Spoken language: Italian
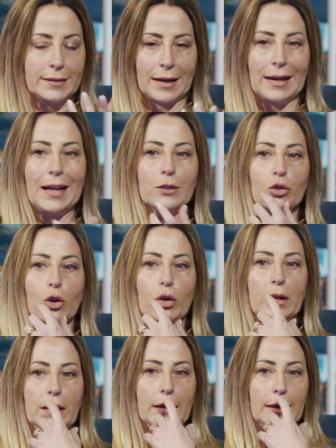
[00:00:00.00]
tra l'altro
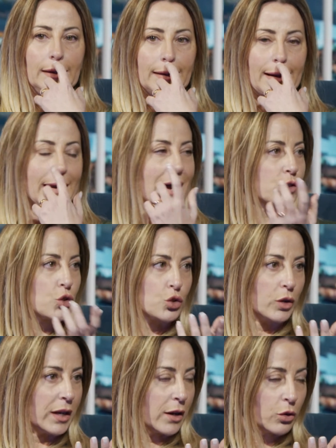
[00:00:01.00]
il
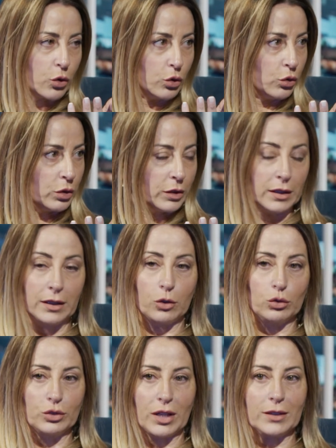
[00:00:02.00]
ragazzo era con un
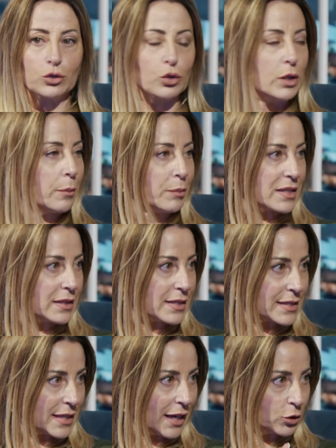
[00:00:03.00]
contratto di
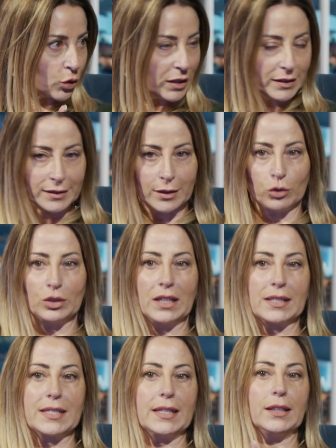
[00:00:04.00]
apprendistato all'interno
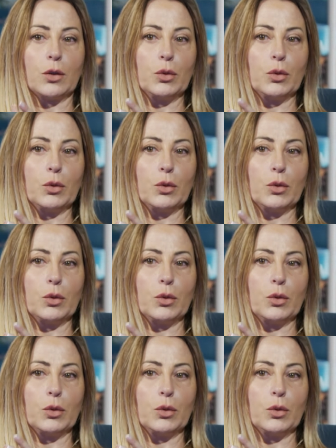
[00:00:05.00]
dell'azienda,